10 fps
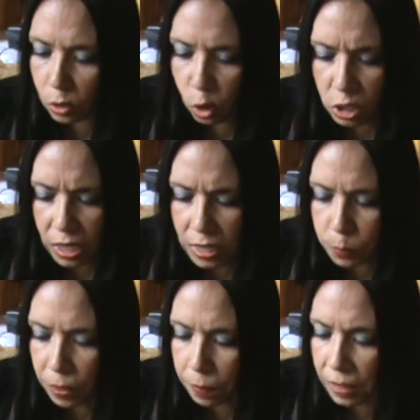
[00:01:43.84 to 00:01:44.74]

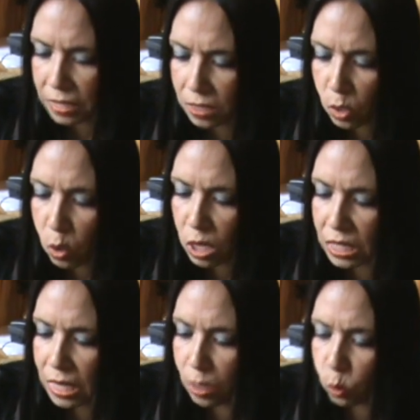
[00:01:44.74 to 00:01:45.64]
Toscas
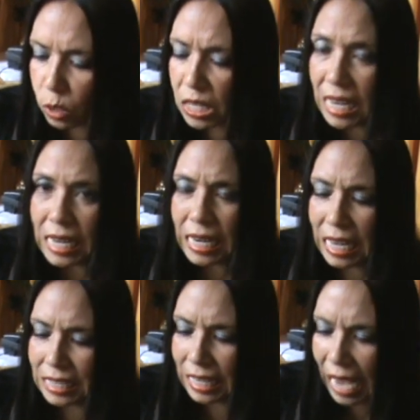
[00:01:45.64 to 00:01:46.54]
perversiones se aglutinan en
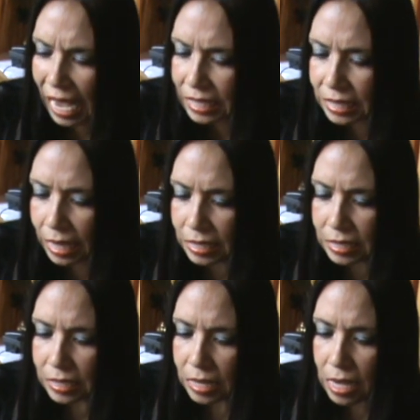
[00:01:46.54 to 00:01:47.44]
las
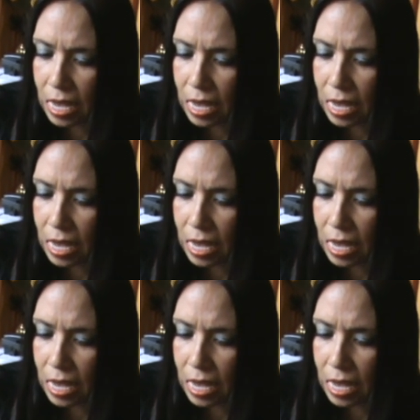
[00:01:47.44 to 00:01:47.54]
casas,